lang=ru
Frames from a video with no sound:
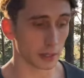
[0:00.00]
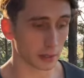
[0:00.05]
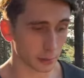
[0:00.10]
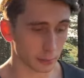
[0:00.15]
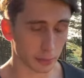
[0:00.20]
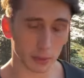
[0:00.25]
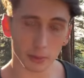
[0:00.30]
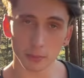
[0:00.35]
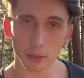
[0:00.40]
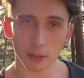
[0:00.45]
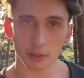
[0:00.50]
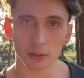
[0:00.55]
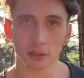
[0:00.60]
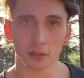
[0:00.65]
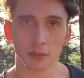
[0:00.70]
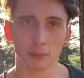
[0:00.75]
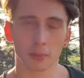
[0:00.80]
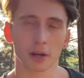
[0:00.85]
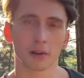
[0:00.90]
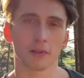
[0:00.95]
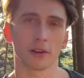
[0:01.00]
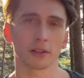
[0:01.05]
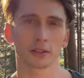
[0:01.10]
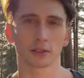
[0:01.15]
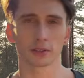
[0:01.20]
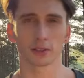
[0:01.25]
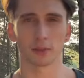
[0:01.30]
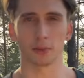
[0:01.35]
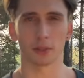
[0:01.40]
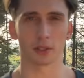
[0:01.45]
Например, ты
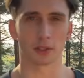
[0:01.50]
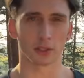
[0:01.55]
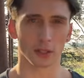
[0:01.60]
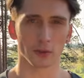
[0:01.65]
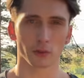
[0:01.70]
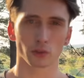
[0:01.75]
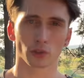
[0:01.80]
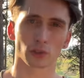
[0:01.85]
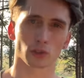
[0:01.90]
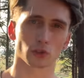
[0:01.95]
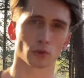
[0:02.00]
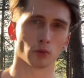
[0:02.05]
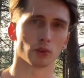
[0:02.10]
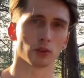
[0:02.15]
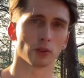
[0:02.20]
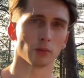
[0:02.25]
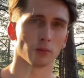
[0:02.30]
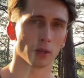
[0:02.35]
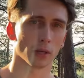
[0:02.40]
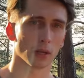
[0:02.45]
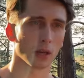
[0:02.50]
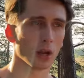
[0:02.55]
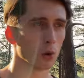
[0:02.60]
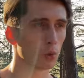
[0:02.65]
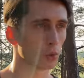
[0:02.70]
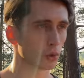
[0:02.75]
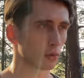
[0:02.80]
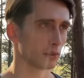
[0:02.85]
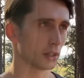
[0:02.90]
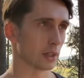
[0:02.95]
похвастался перед девушкой, что у тебя
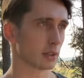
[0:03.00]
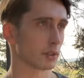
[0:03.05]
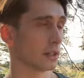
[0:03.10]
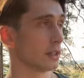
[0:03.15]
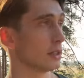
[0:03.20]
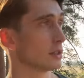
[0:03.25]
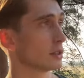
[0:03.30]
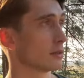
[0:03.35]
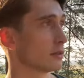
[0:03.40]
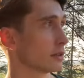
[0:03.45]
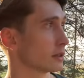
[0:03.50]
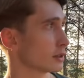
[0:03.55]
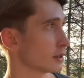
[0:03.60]
уровень английского,